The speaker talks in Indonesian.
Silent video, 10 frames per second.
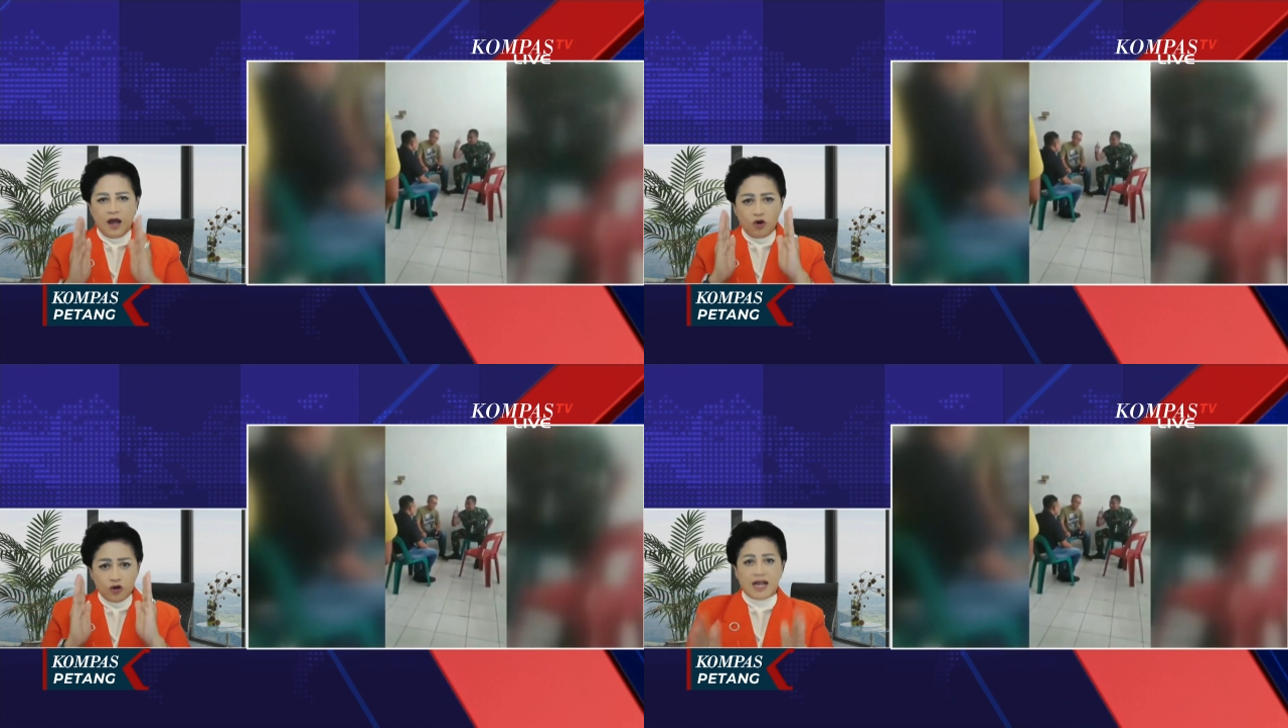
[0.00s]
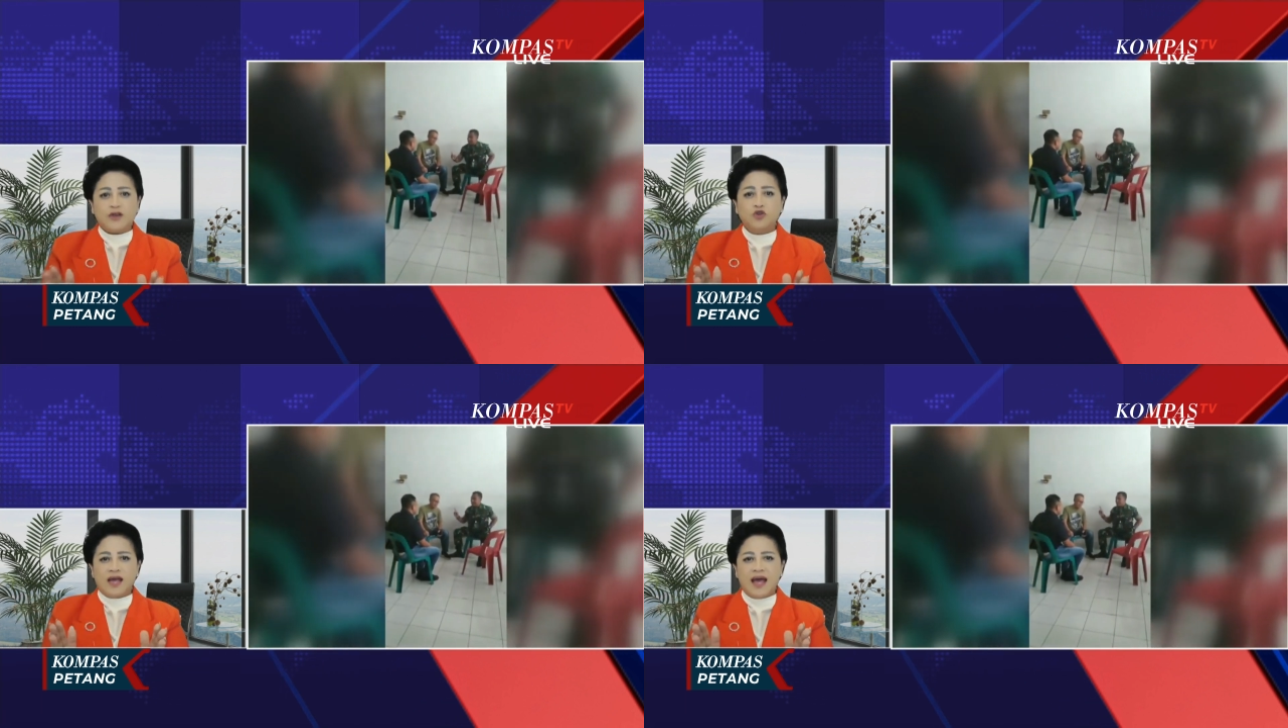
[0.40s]
luruskan
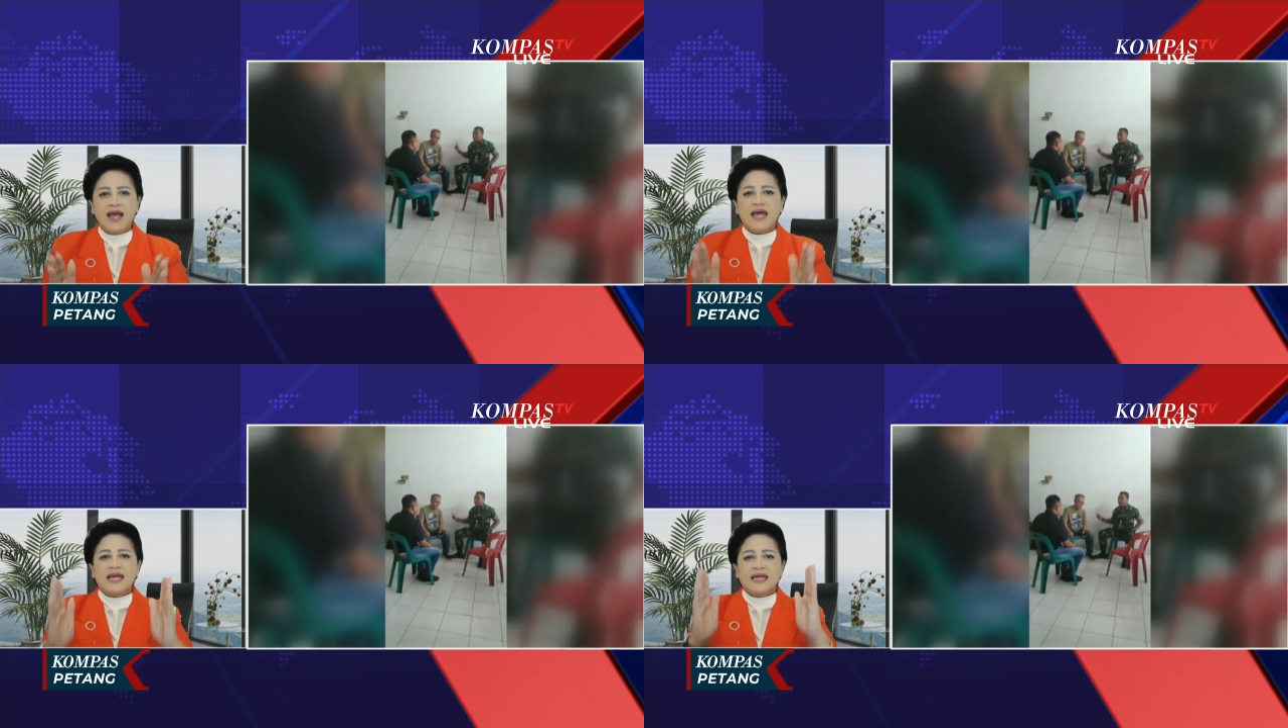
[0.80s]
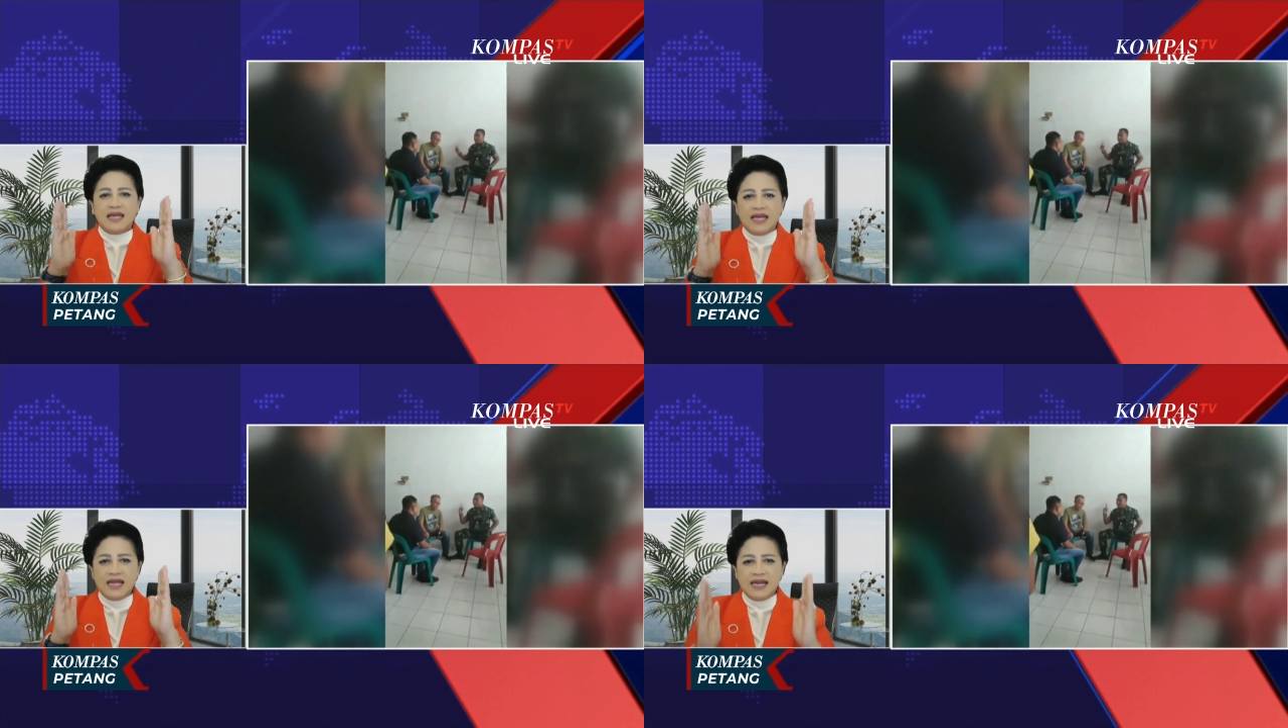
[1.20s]
dulu ya
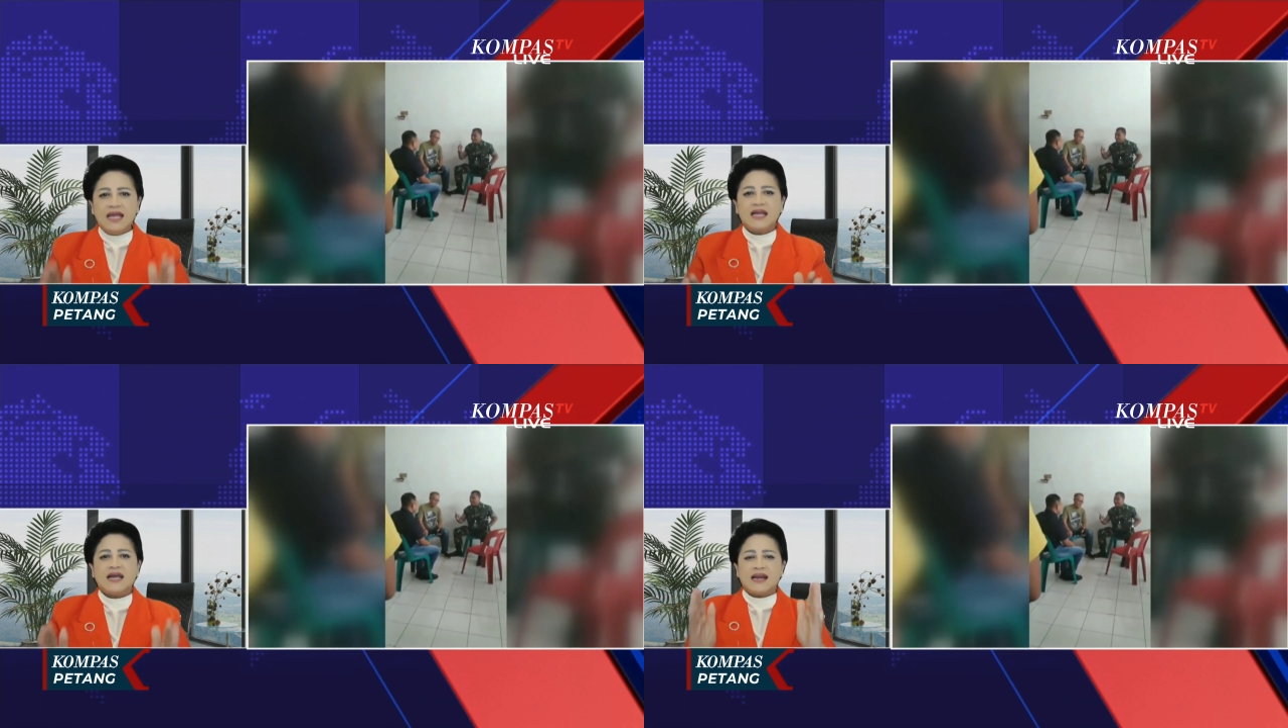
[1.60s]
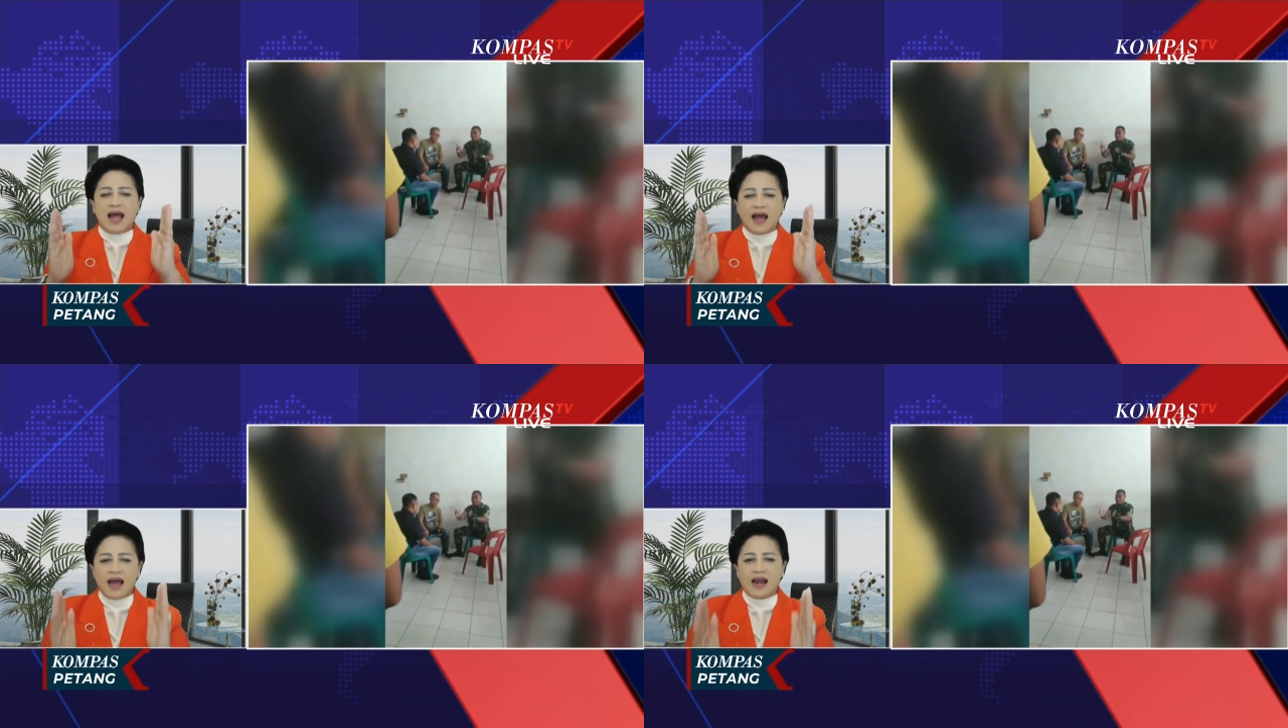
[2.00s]
ini
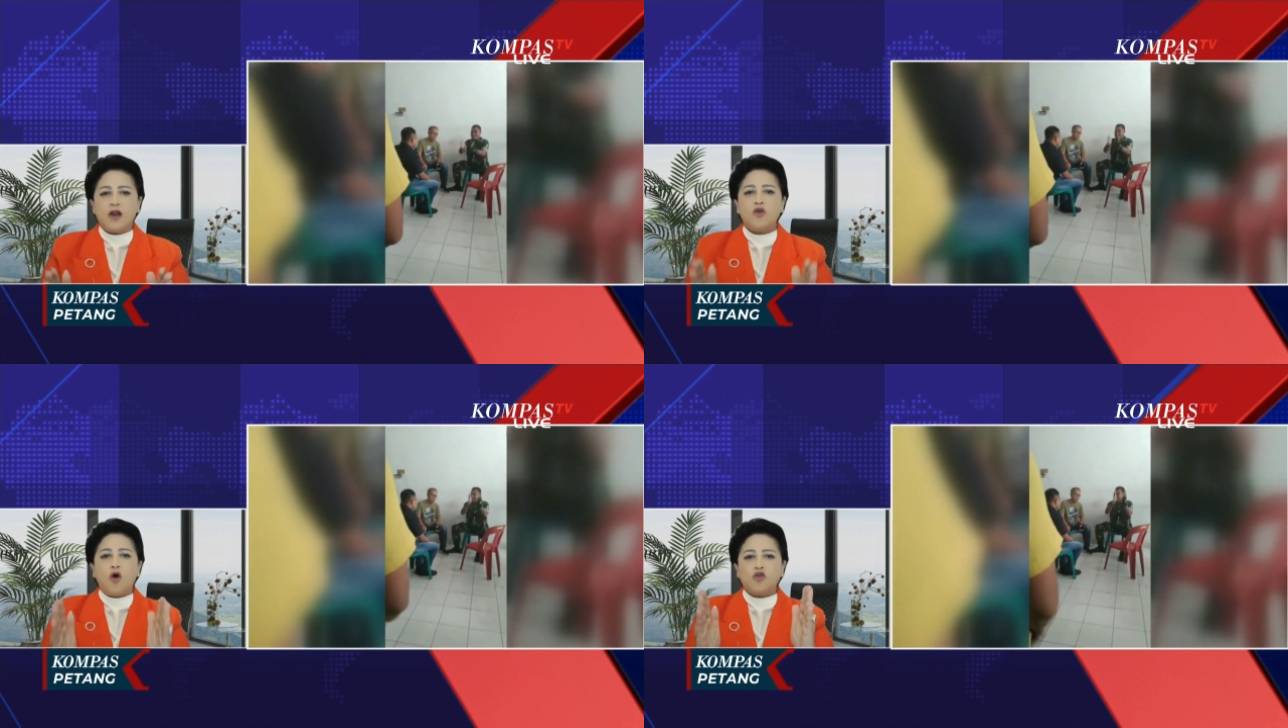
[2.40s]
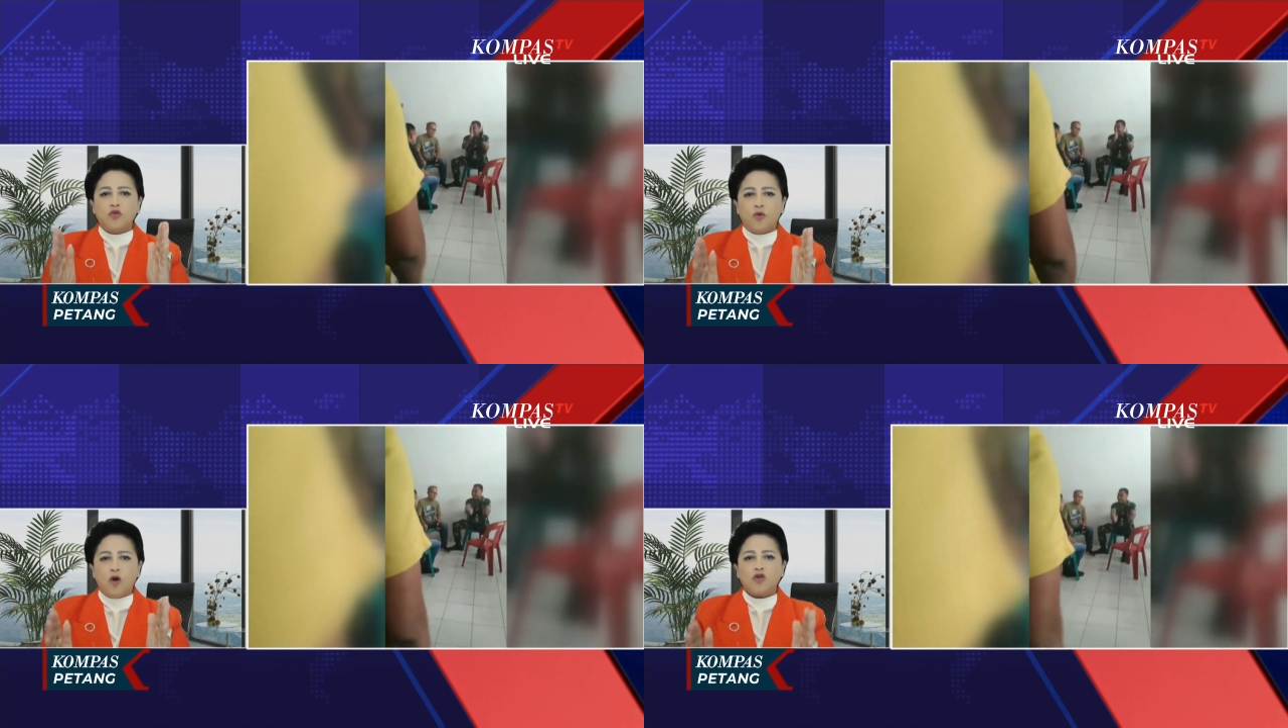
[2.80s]
kenakalan
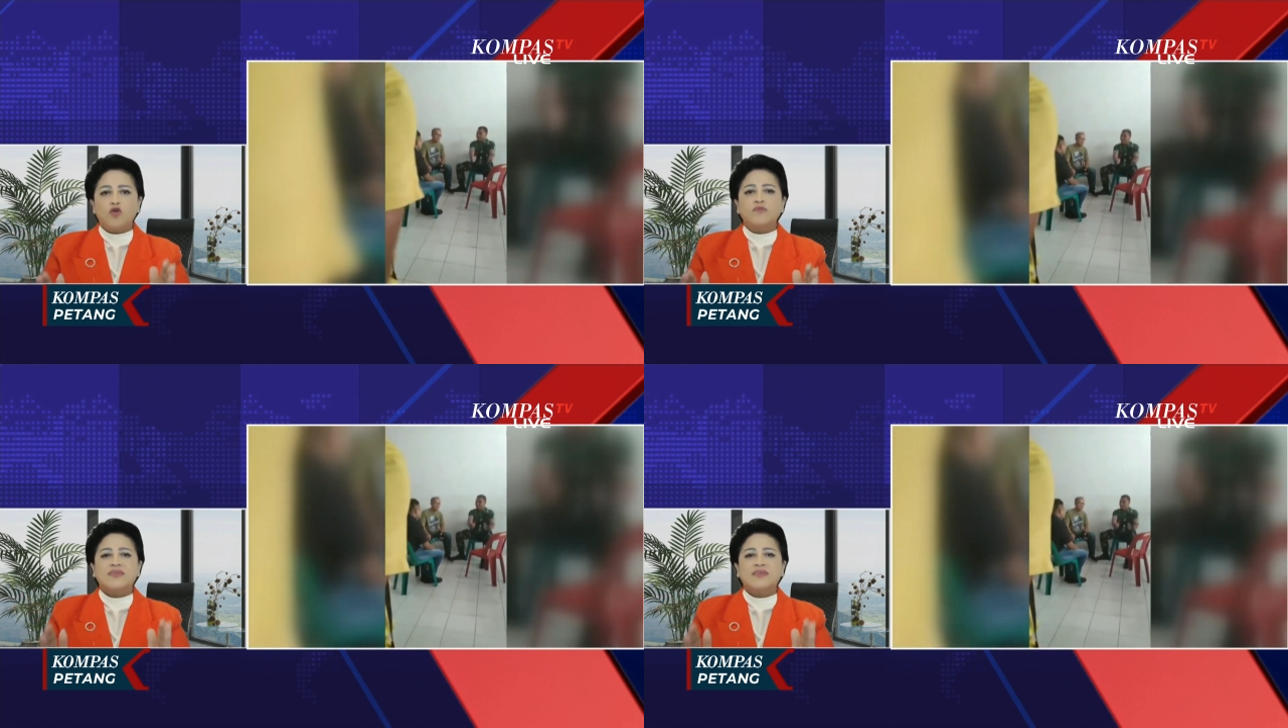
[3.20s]
oknum-oknum